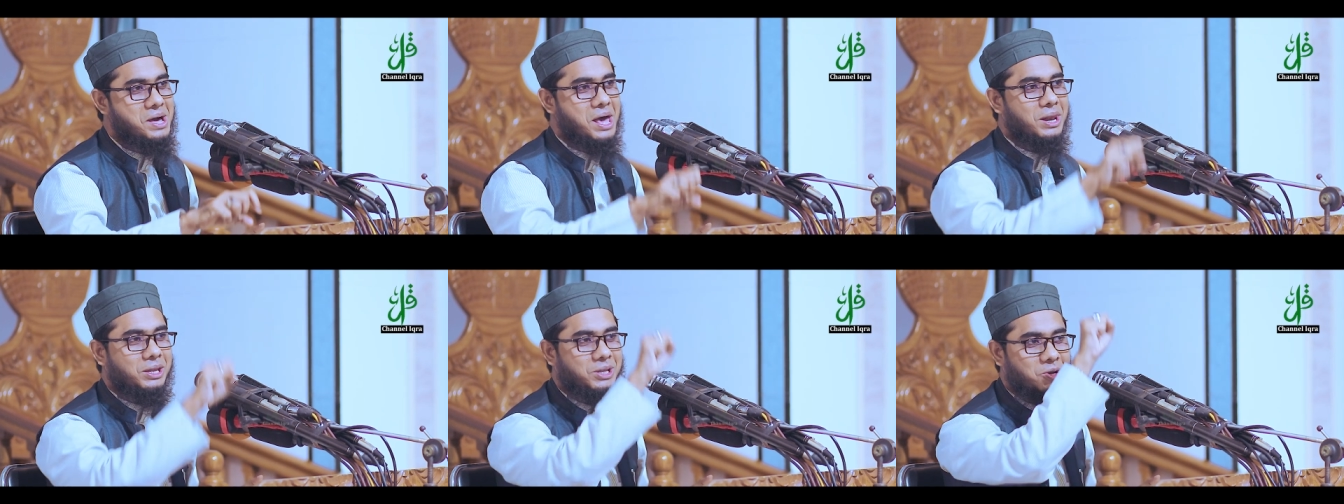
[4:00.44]

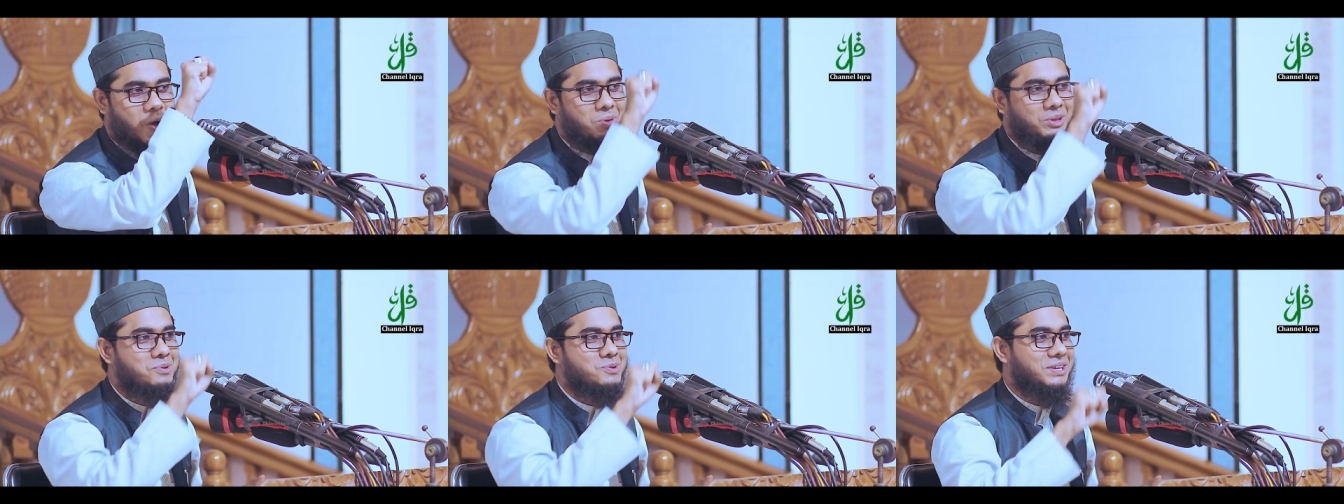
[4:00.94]
আল্লাহ তার
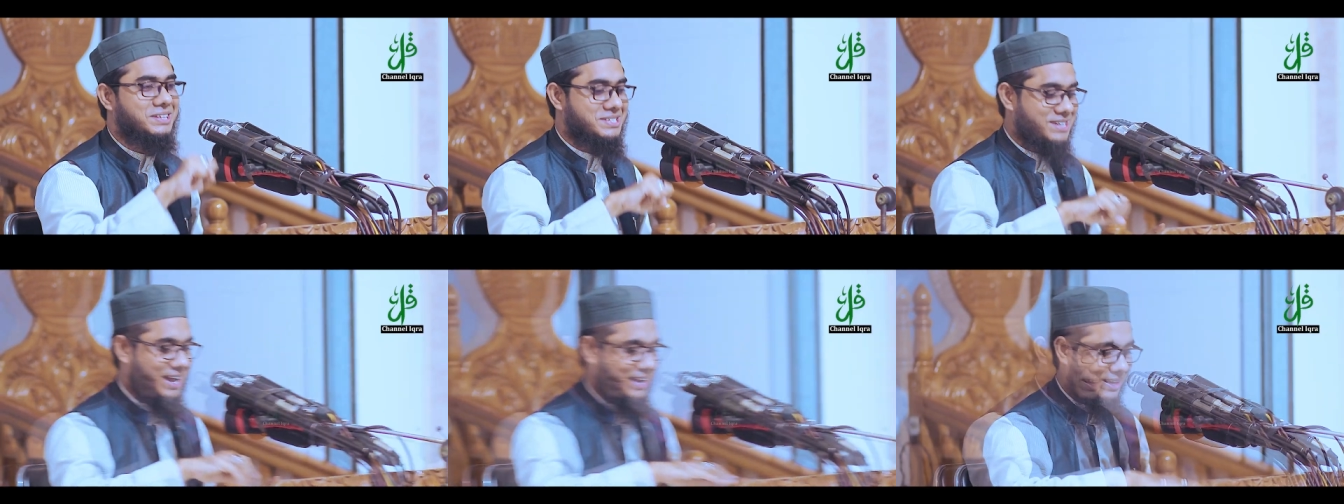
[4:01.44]
ক্ষমতা বুঝাতে
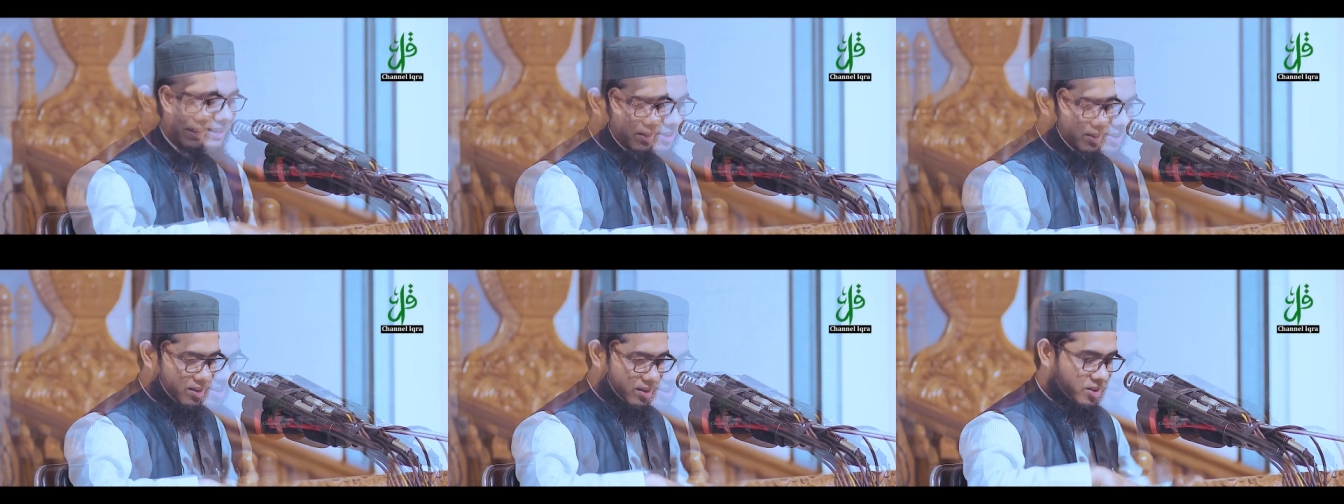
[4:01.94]
চায়
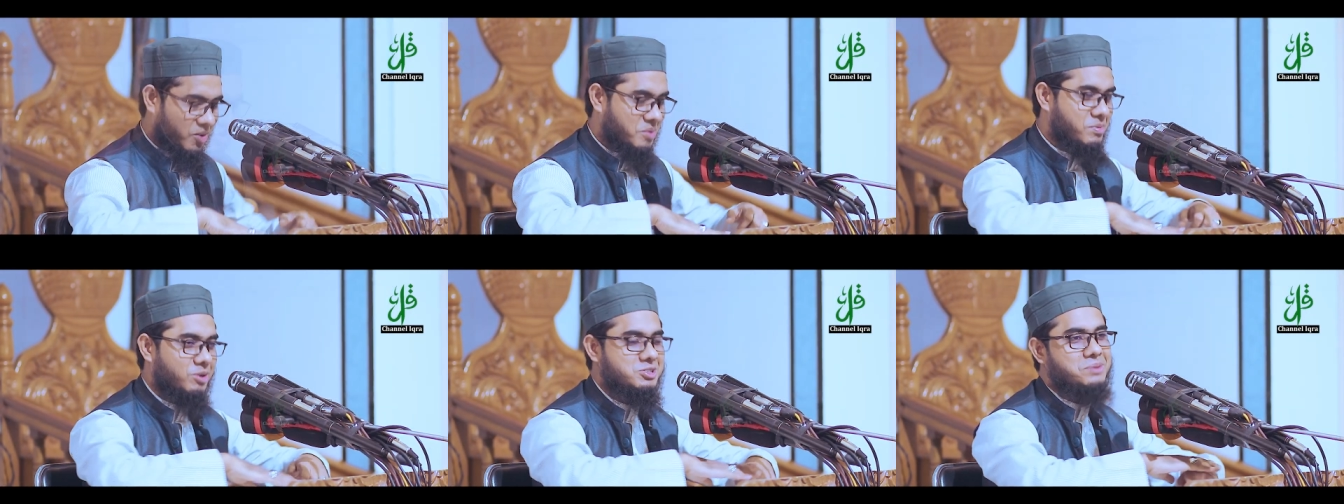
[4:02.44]

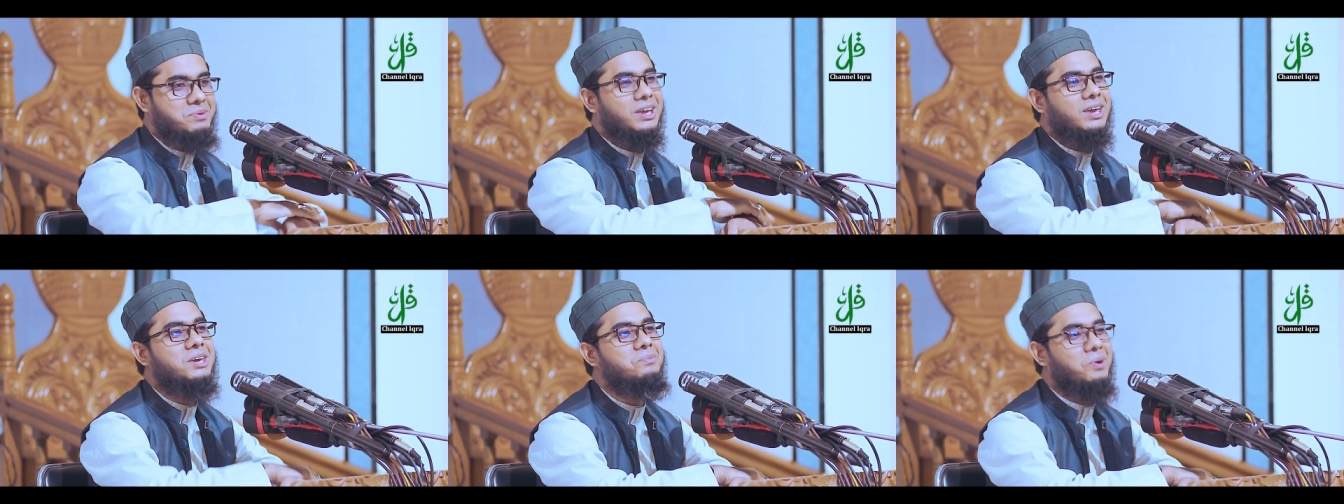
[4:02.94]
মানুষ
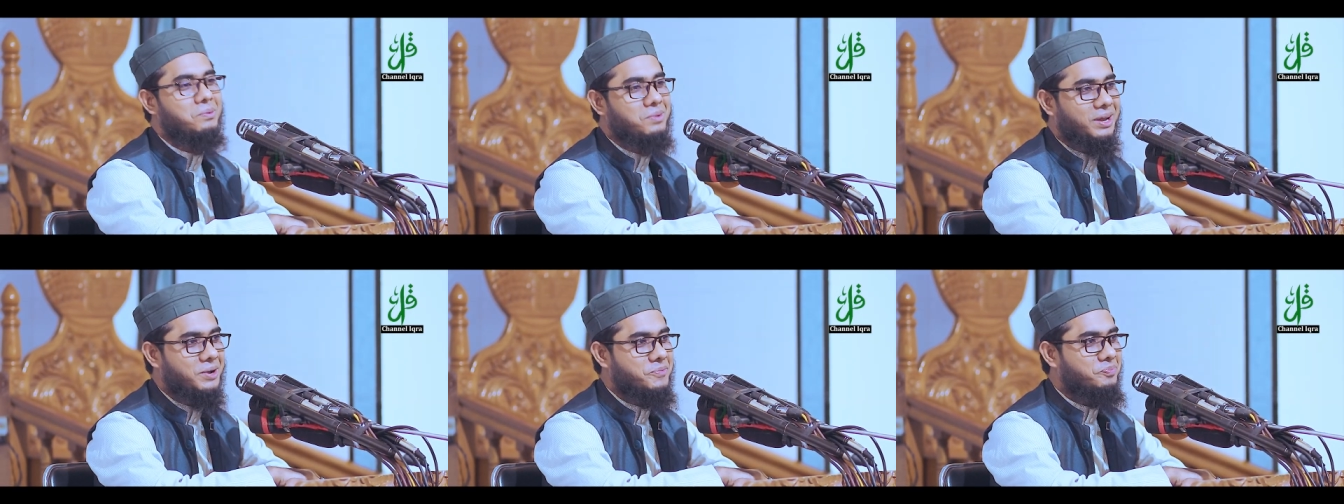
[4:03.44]
আমাকে কি বলবে